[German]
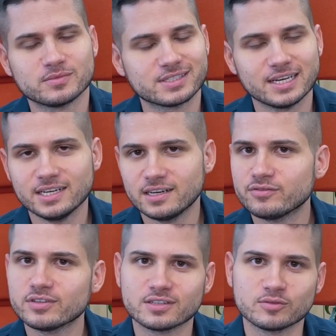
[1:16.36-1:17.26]
Sei
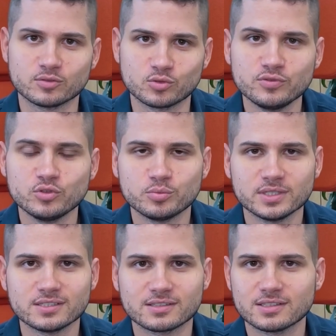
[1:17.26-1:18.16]
einfach so wie du
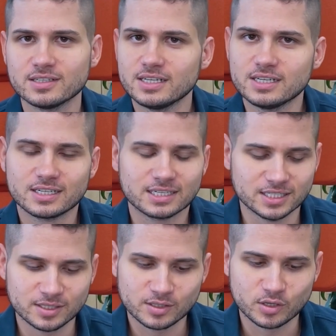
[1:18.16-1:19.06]
bist,
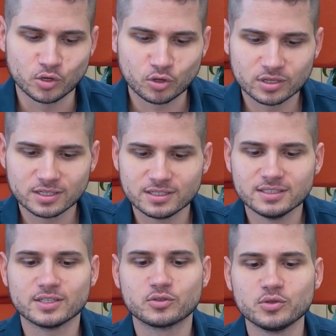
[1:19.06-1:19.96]
äh, locker,
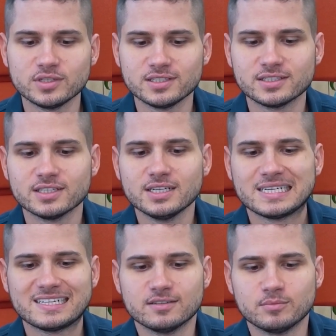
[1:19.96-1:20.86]
natürlich,
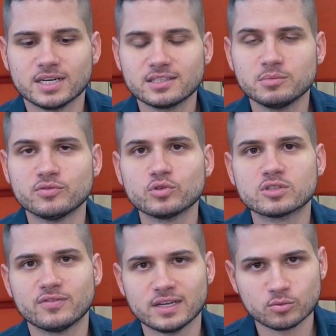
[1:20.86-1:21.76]
mach dir bewusst,
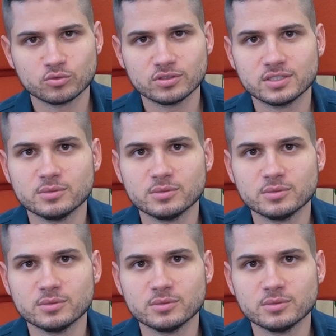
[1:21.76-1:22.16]
warum du dich hier